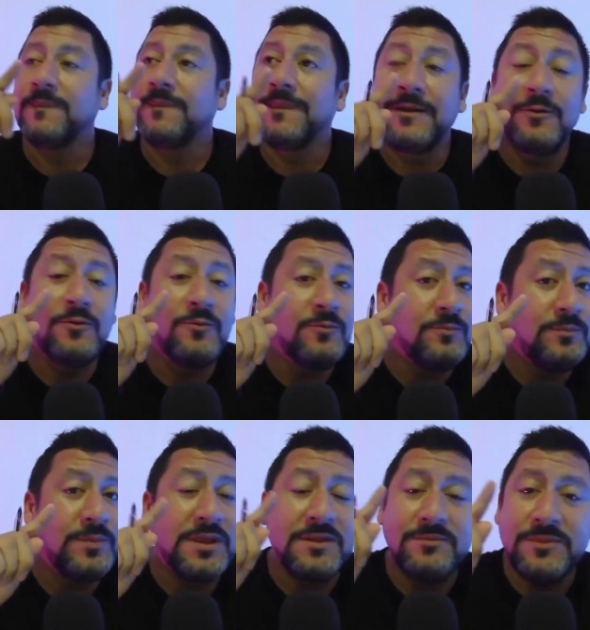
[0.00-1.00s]
Não
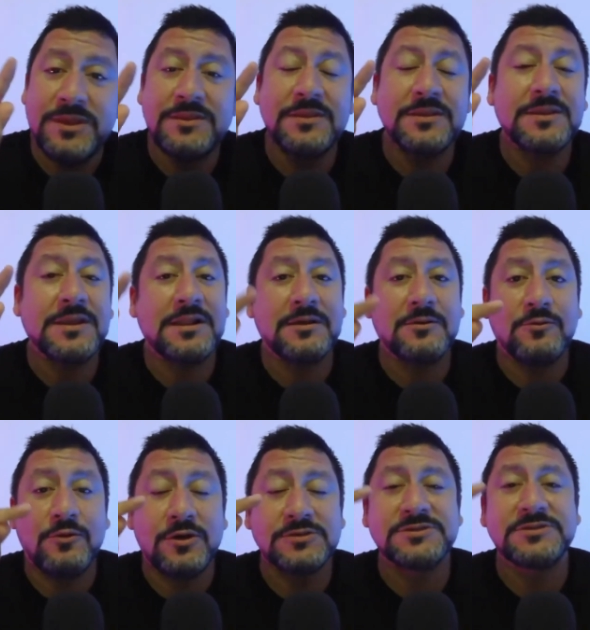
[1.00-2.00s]
permita que ela
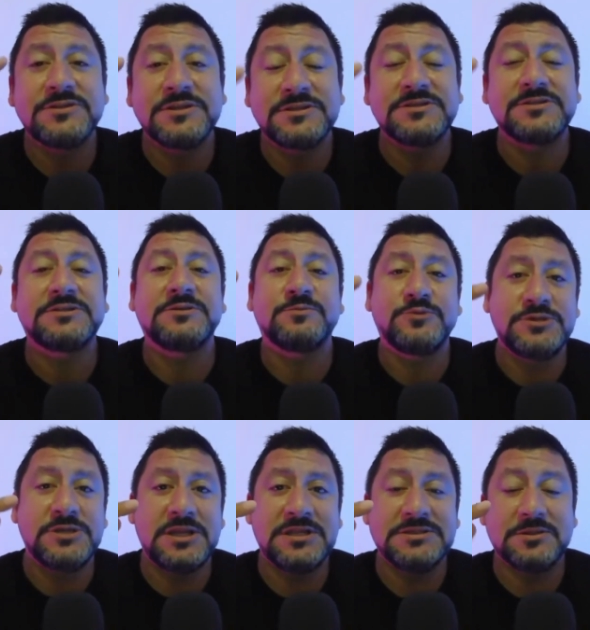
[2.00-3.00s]
goste desse tipo de
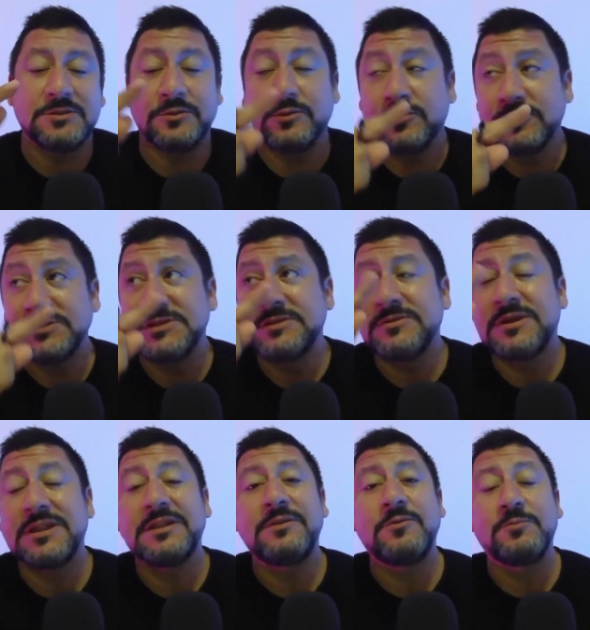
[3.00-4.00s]
relação. Não estou dizendo que
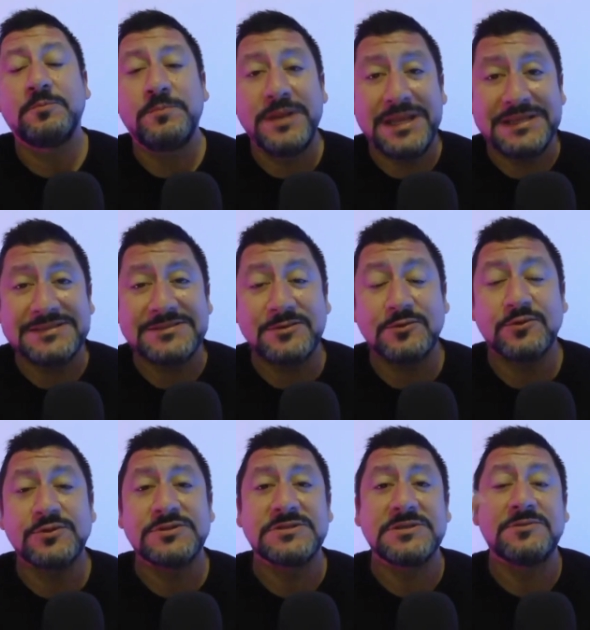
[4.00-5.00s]
ela não presta,
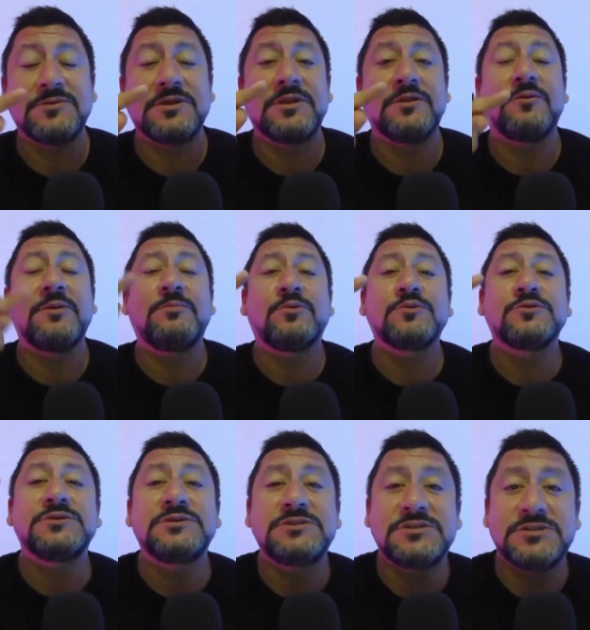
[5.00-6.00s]
estou dizendo que não é
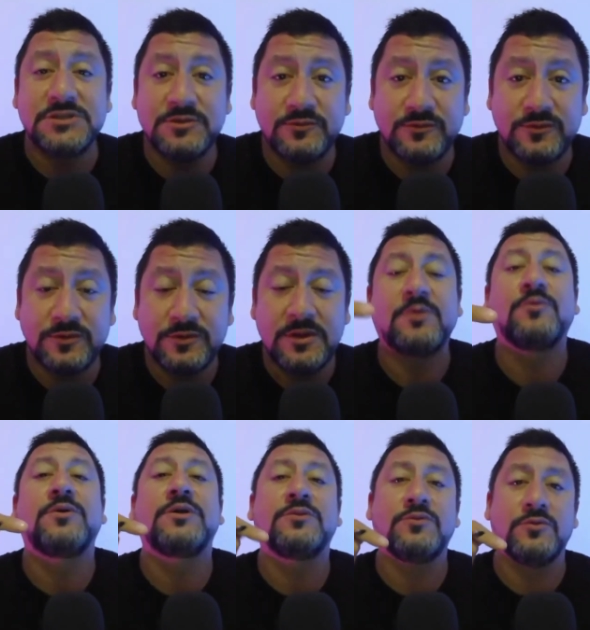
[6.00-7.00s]
positivo para um
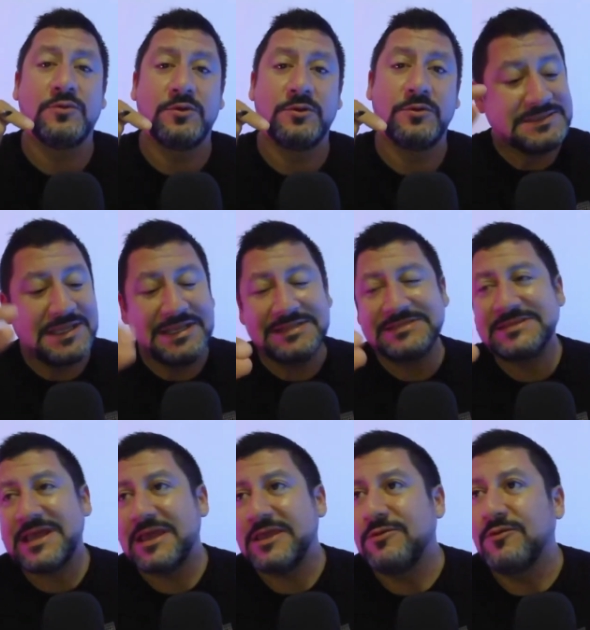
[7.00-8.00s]
retorno. Se ela
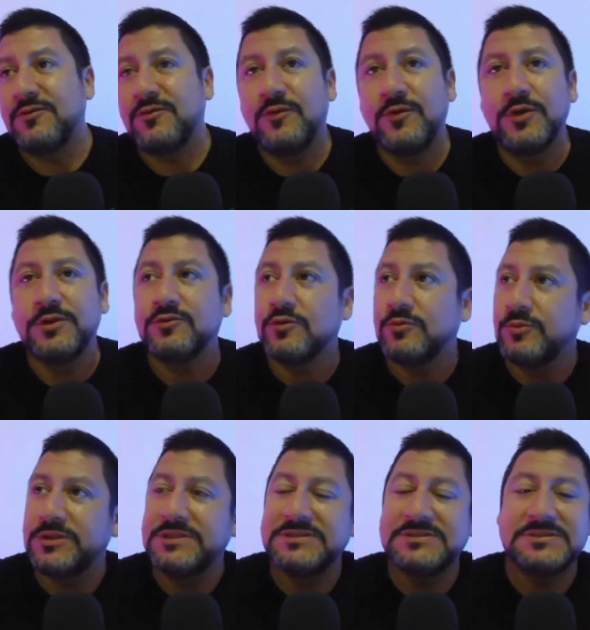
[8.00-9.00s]
saiu, foi,
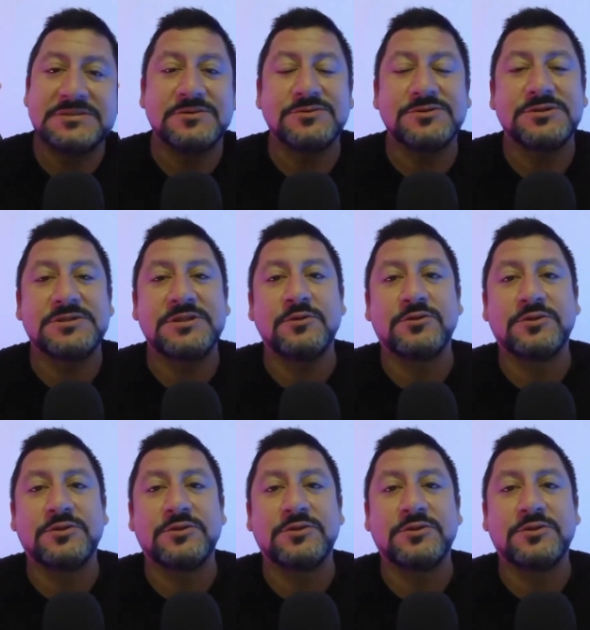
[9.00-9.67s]
tomou a decisão de ter